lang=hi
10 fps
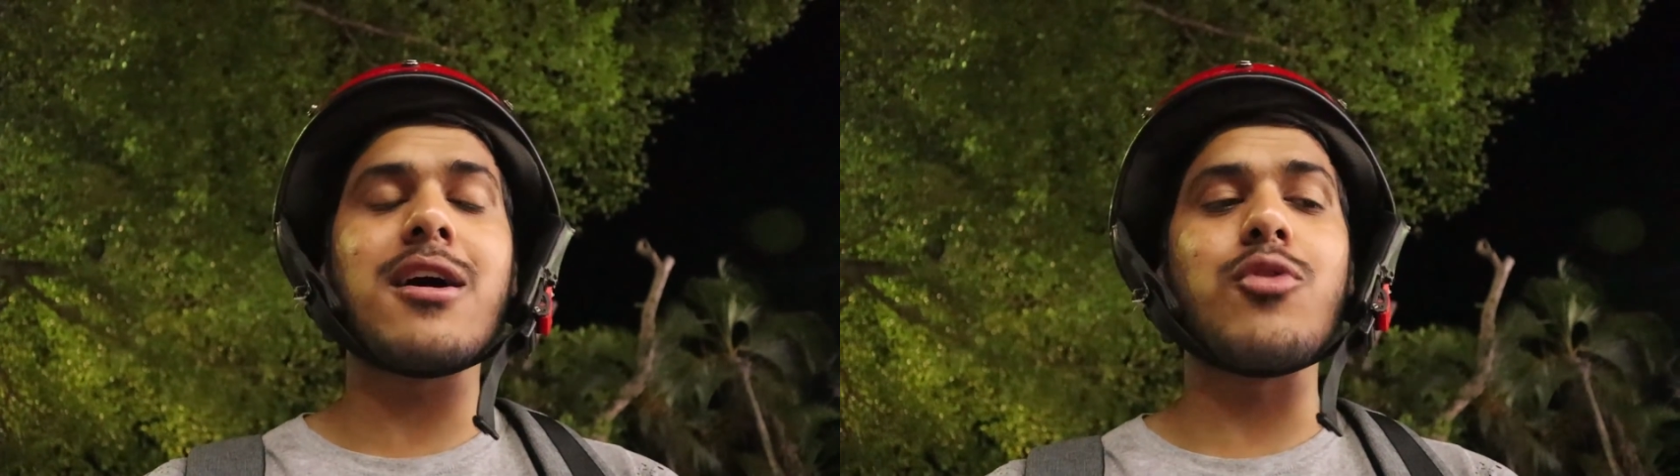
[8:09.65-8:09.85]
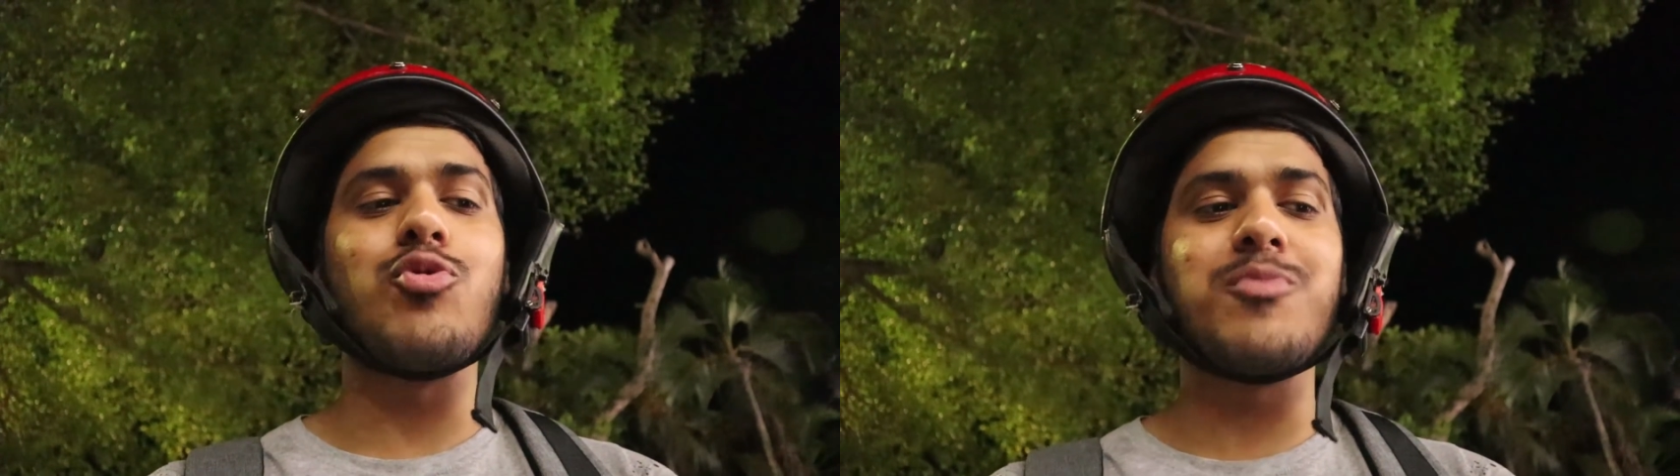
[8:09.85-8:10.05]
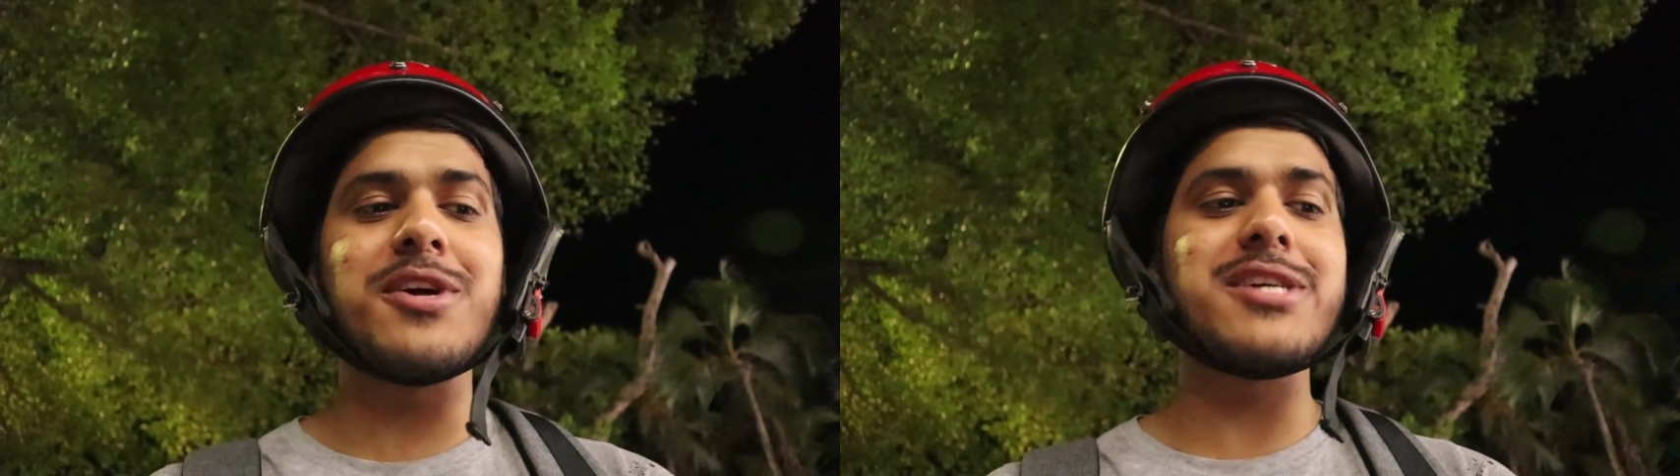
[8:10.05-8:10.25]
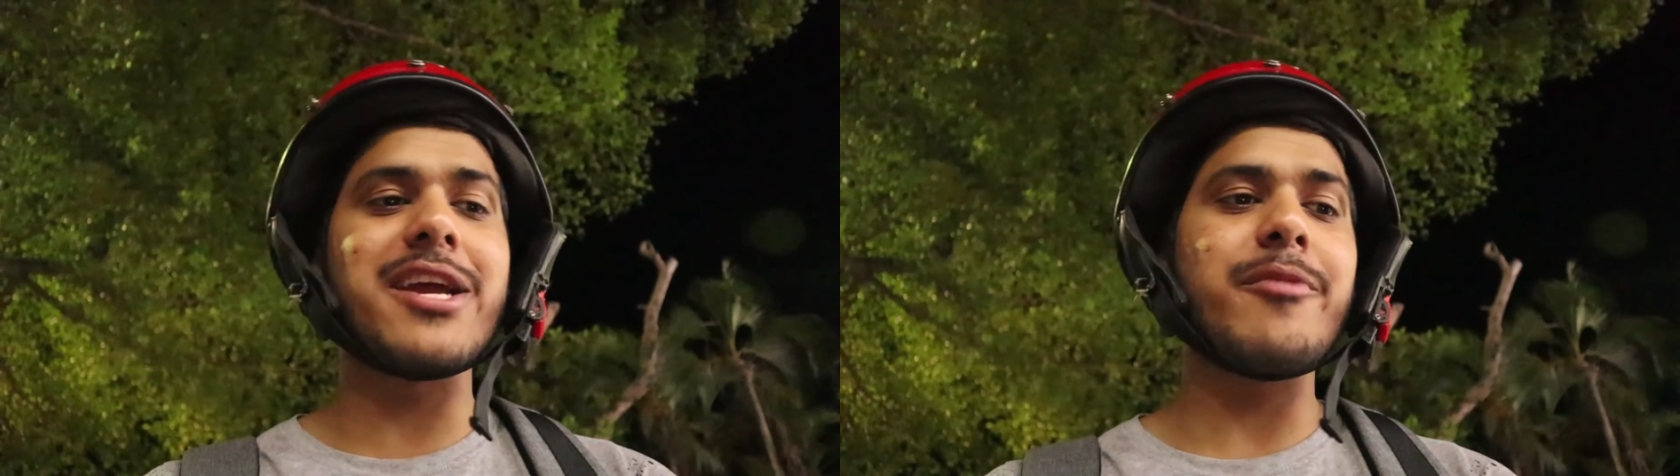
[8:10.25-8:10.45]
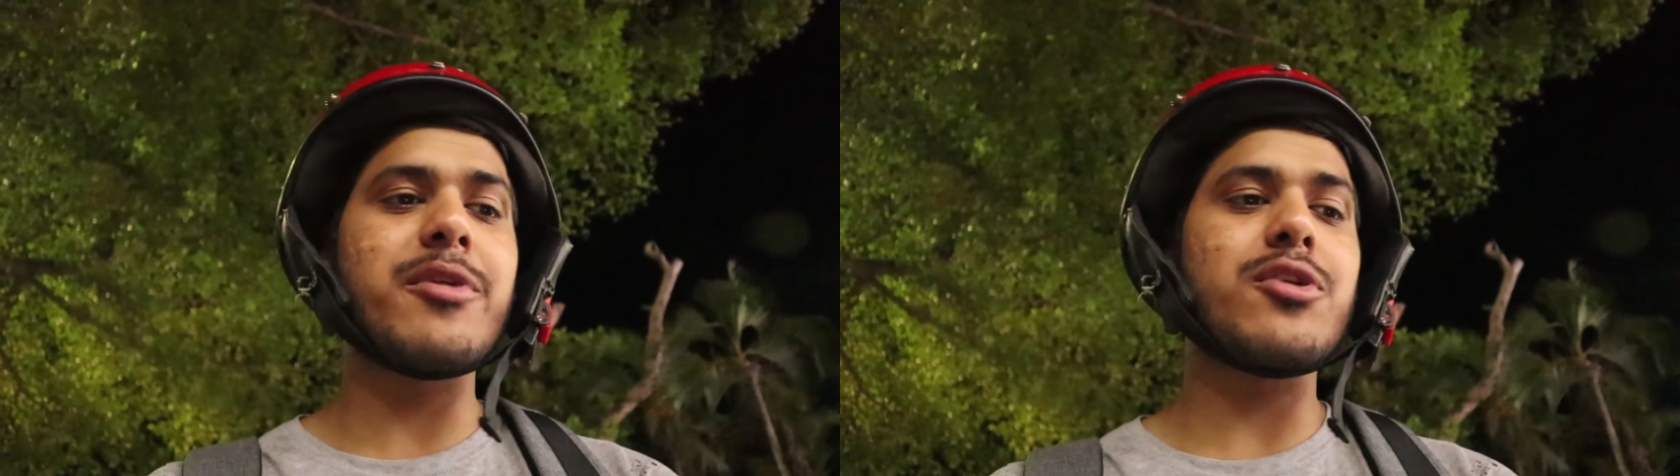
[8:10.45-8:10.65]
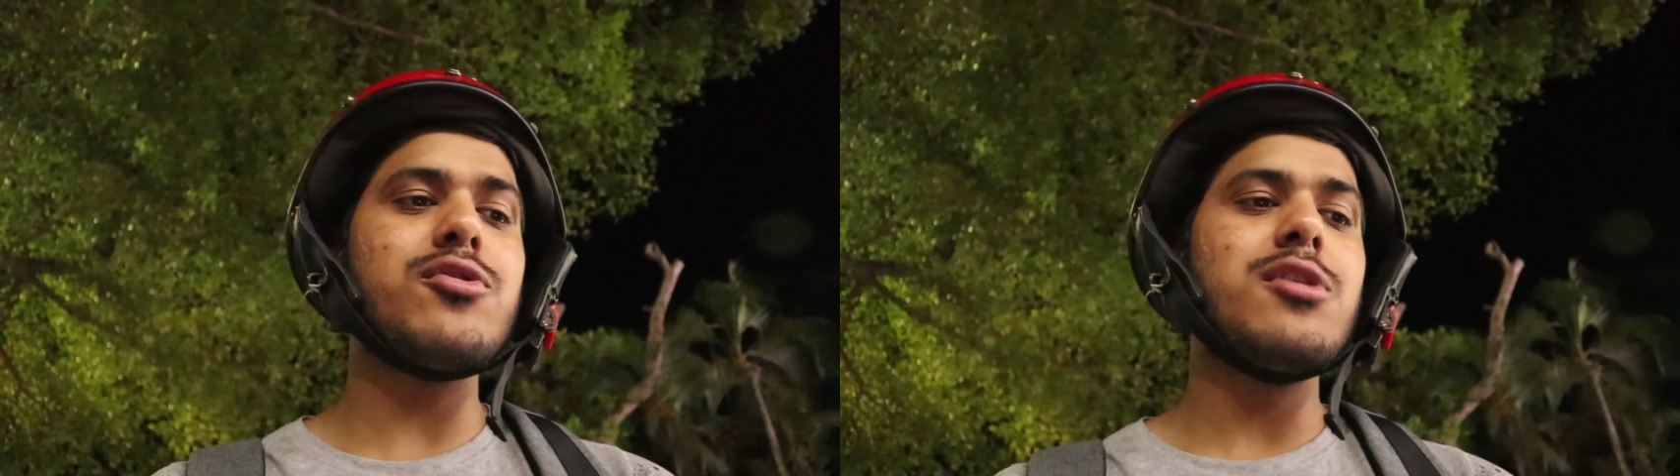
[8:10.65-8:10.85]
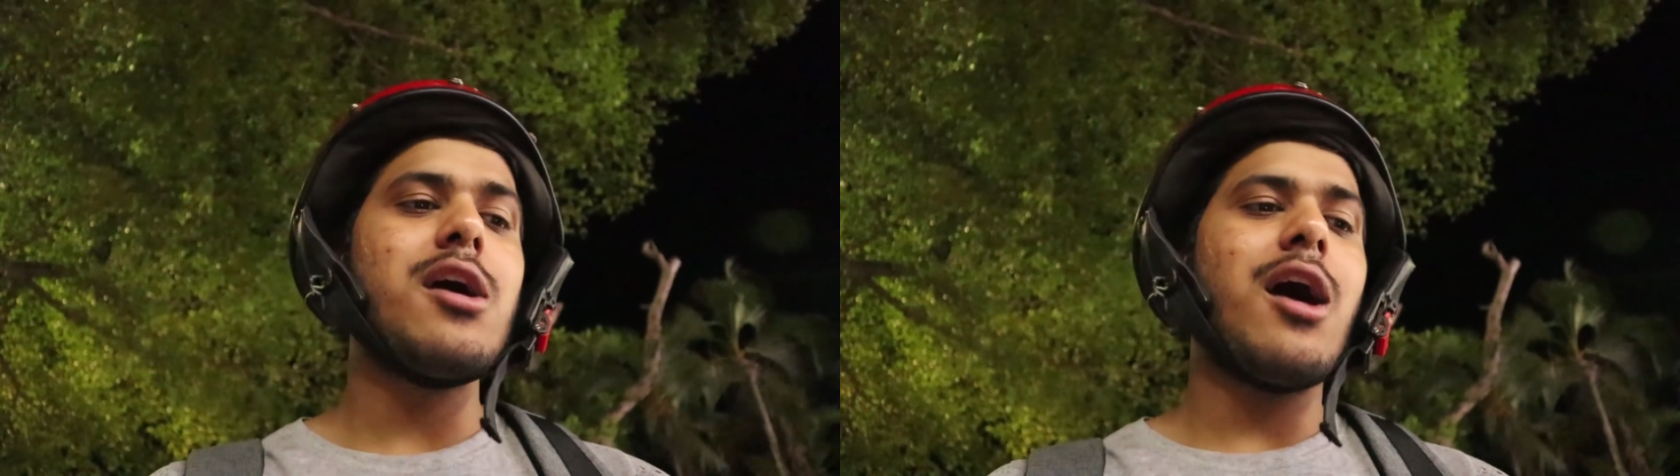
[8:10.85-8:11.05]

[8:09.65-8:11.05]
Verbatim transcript: जगह घूमने जाना है मेरे को